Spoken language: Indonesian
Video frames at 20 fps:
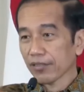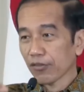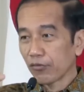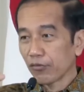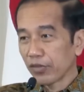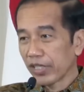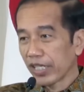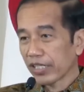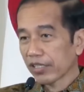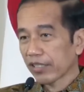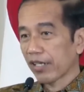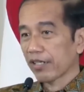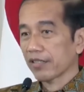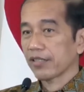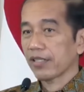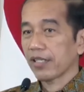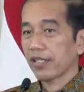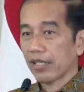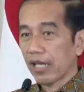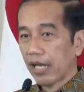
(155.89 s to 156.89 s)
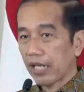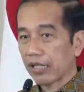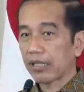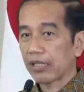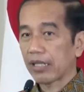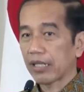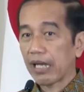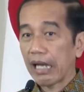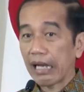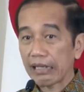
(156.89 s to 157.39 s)
sekunder, tersier nggak
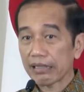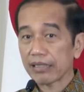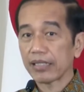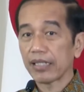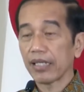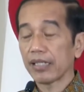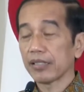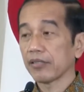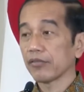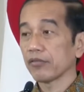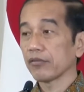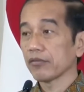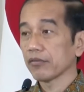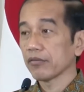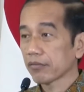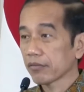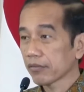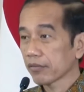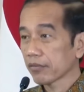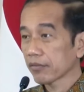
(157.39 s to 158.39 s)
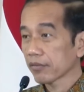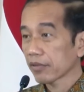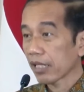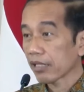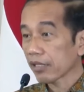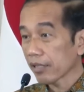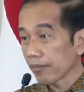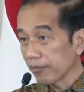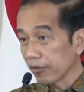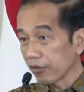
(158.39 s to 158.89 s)
ada Ada itu,
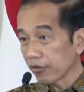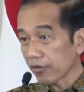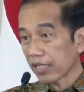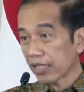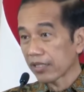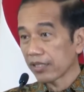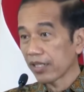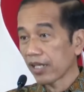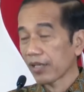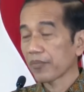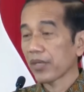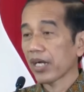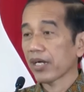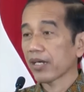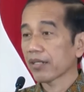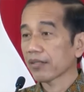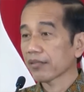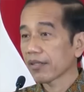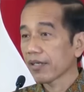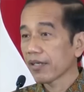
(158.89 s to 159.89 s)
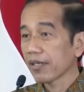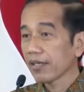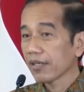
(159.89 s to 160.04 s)
saya temukan di lapangan